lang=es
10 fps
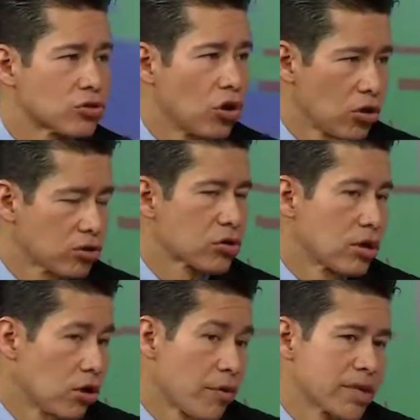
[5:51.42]

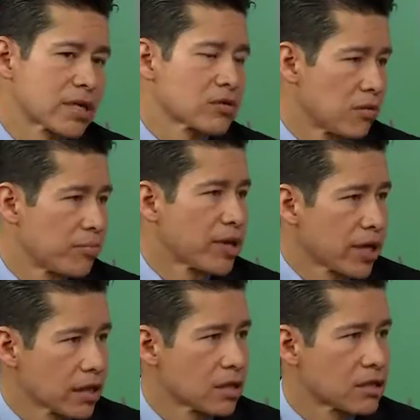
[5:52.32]
lo que pasa es que son
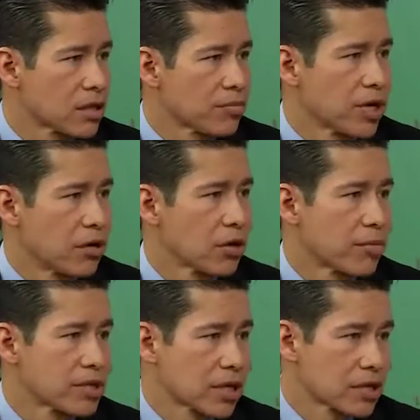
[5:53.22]
pediatras también. Lo que
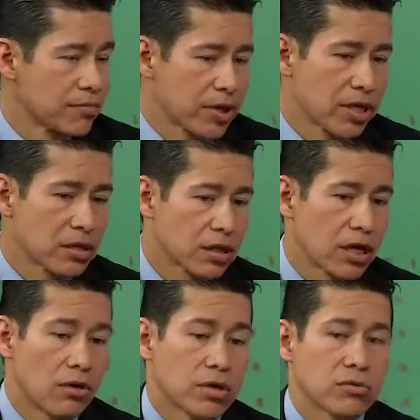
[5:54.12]
pasa es que hacen
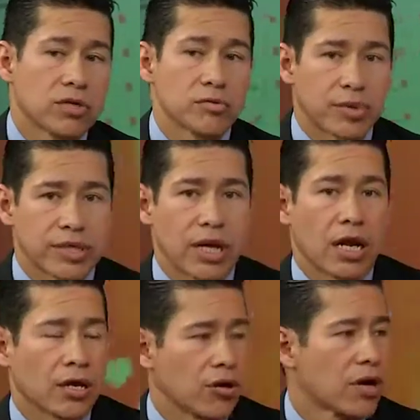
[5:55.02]
pediatría y luego hacen una
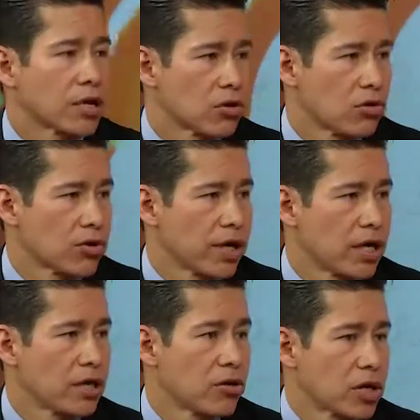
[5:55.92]
especialidad en
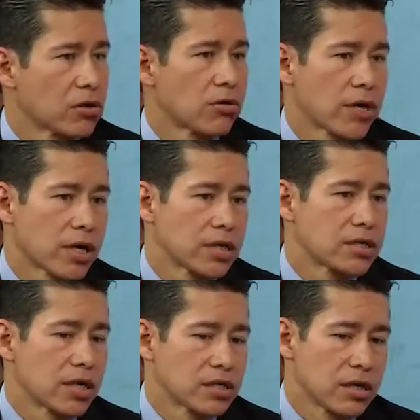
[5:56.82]
neonatología. Y neonatología quiere
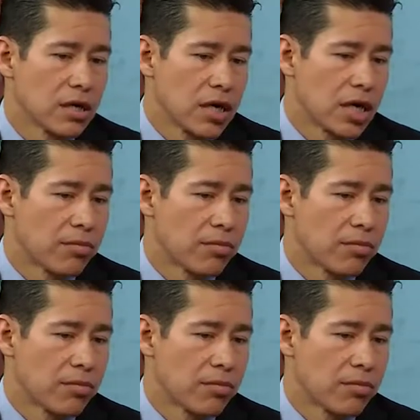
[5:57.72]
decir es el